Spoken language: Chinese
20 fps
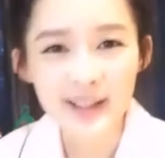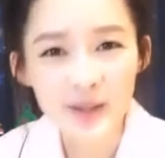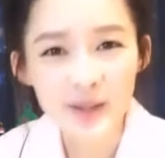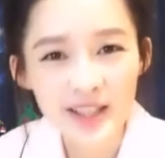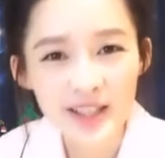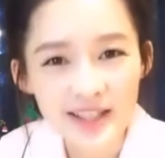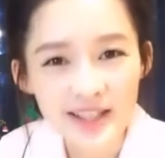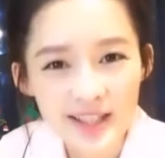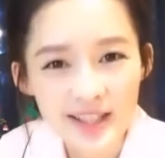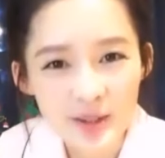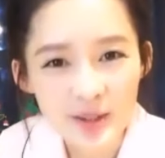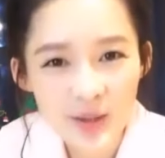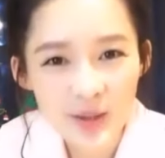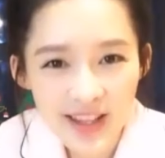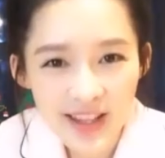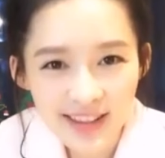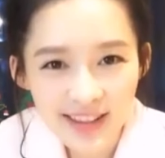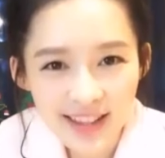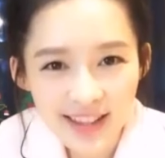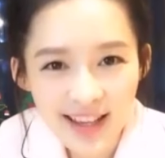因为是
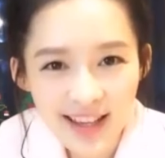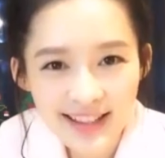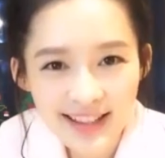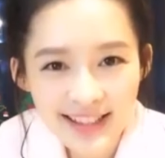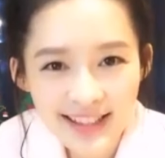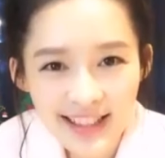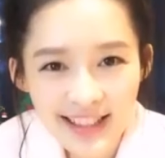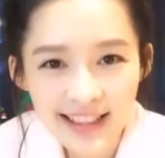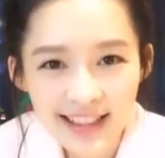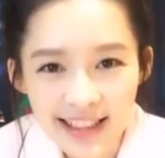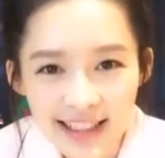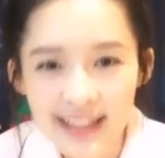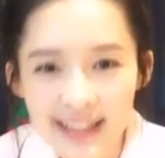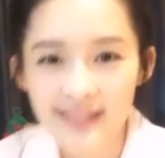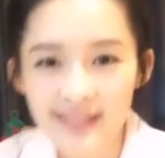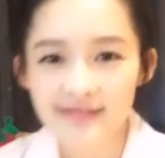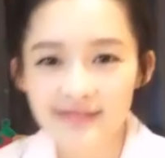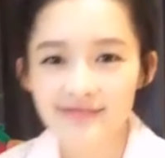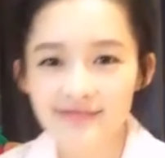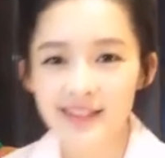元旦新
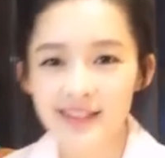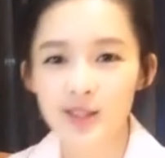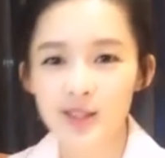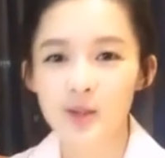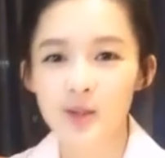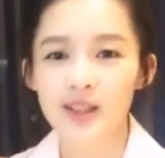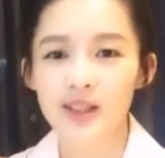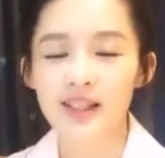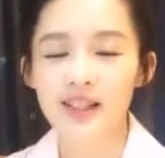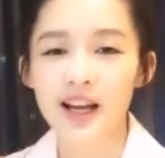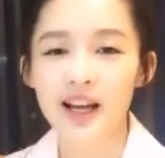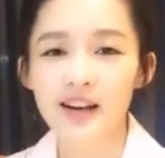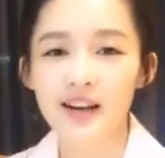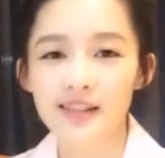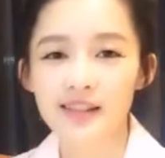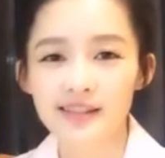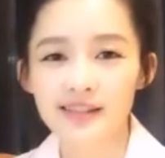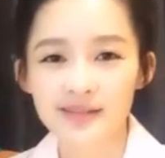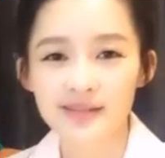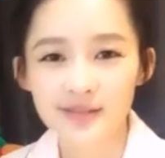年，所以
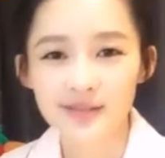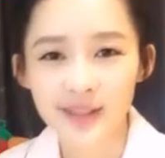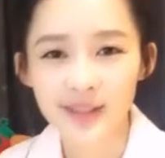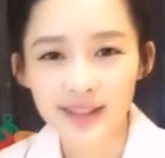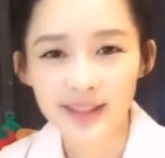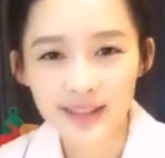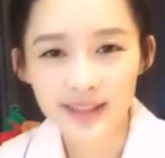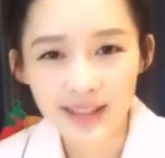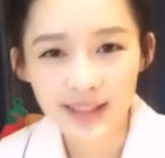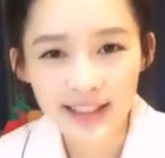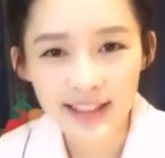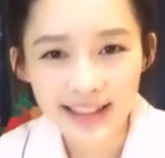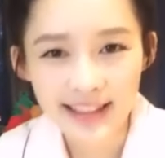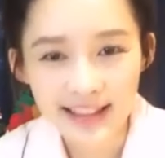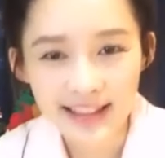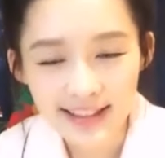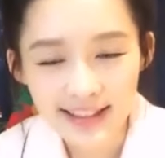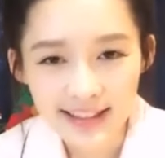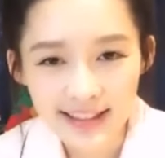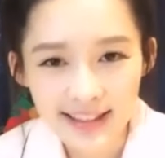要
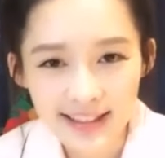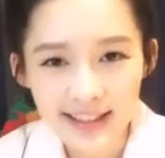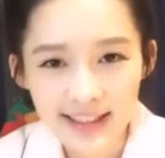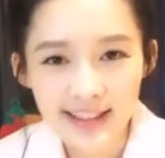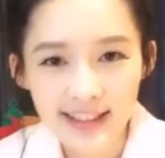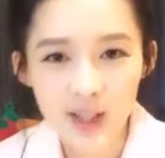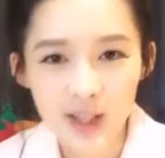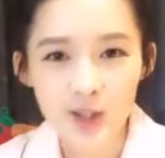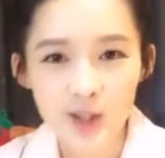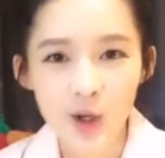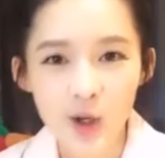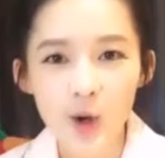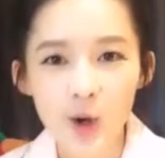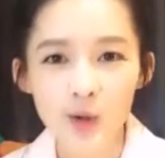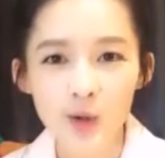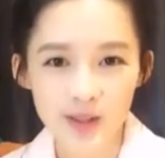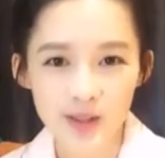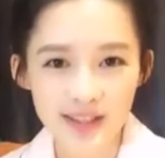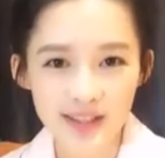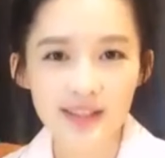要是
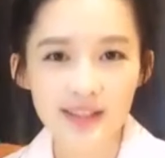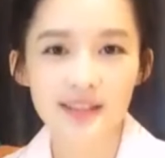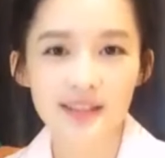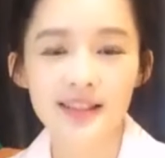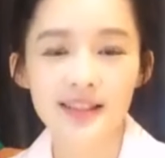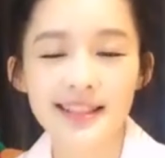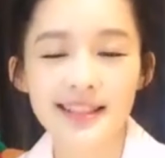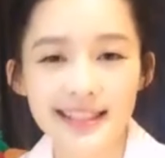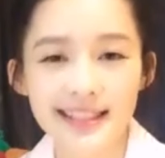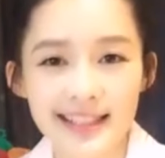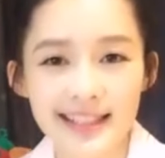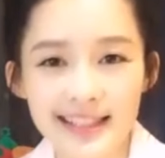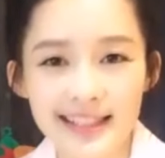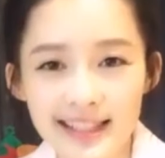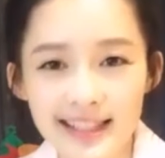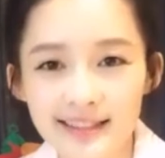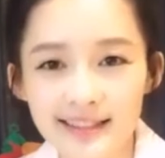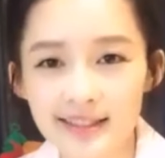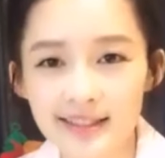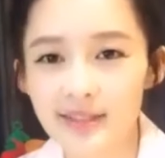红色的喜
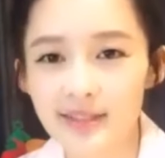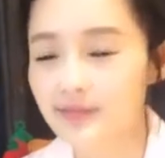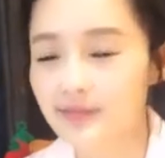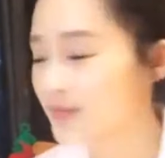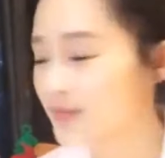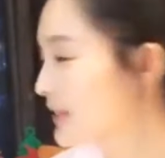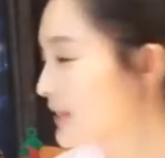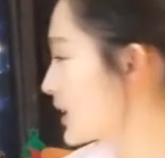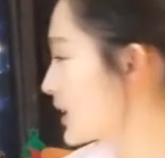庆的，